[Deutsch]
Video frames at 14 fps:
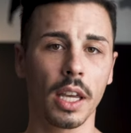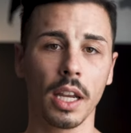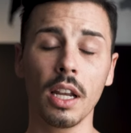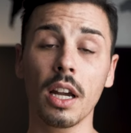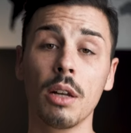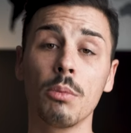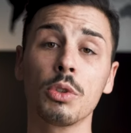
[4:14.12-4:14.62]

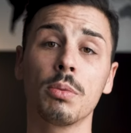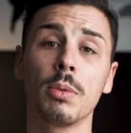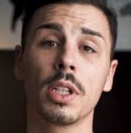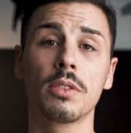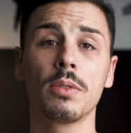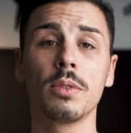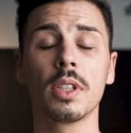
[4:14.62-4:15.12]
Generell muss man
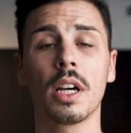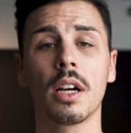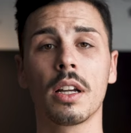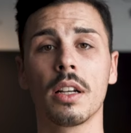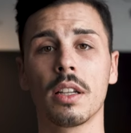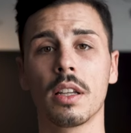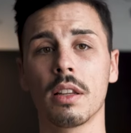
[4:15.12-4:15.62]
dazu
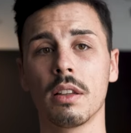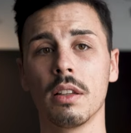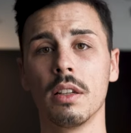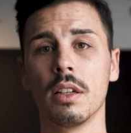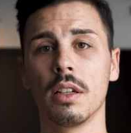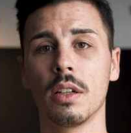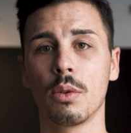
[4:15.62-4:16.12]
sagen, dass
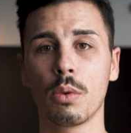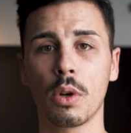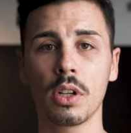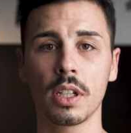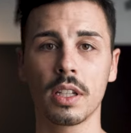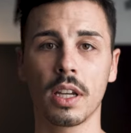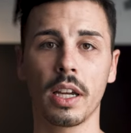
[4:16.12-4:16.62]
eine
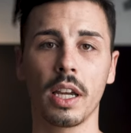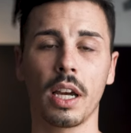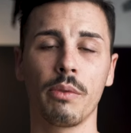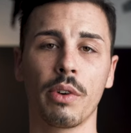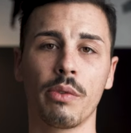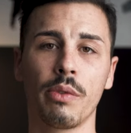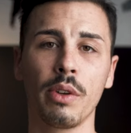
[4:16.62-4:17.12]
RAW-Datei
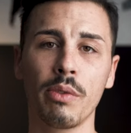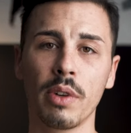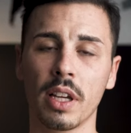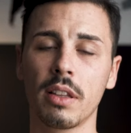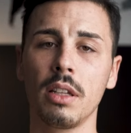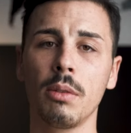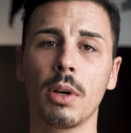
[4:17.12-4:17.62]
einfach viel
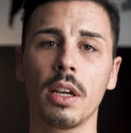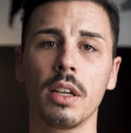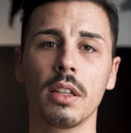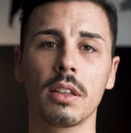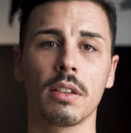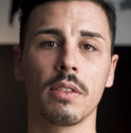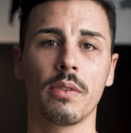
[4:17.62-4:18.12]
flexibler
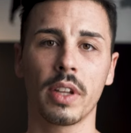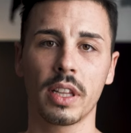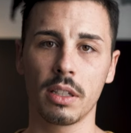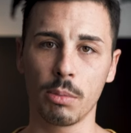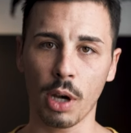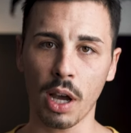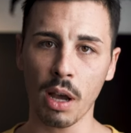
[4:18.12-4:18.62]
ist, was
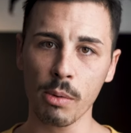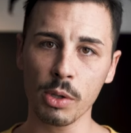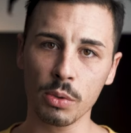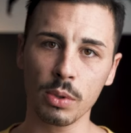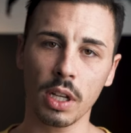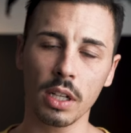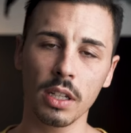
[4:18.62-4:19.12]
die
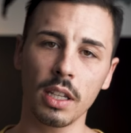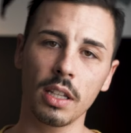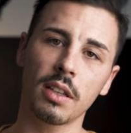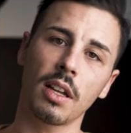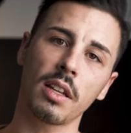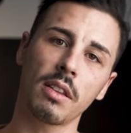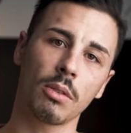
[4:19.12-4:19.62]
Bearbeitung
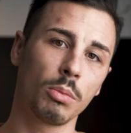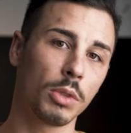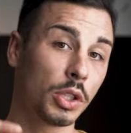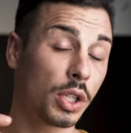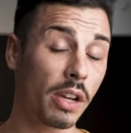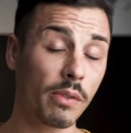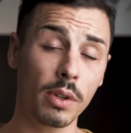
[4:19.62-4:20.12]
angeht, sei es um die
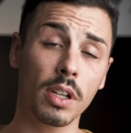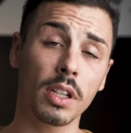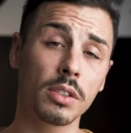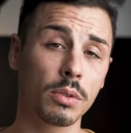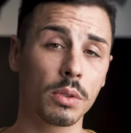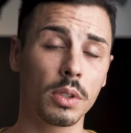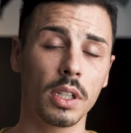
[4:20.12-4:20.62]
Schärfe
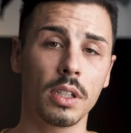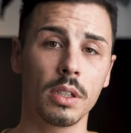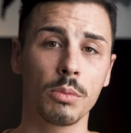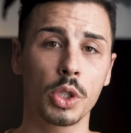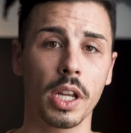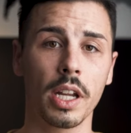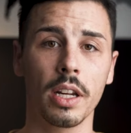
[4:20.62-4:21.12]

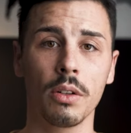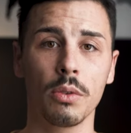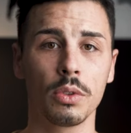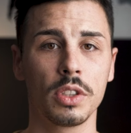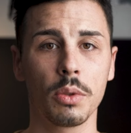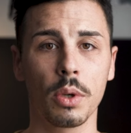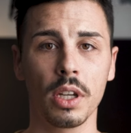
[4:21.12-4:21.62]
nachzustellen
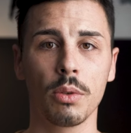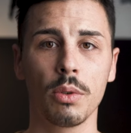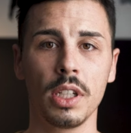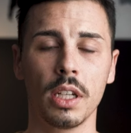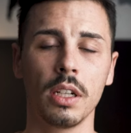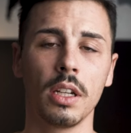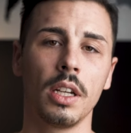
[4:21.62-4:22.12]
und zu
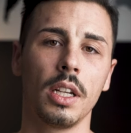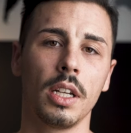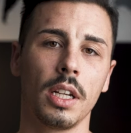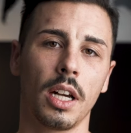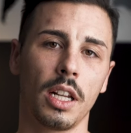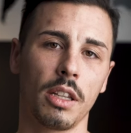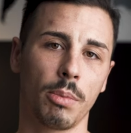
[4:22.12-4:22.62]
regulieren,
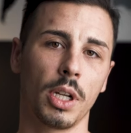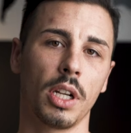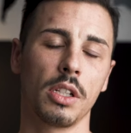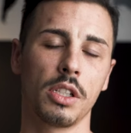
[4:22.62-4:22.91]
als bei einer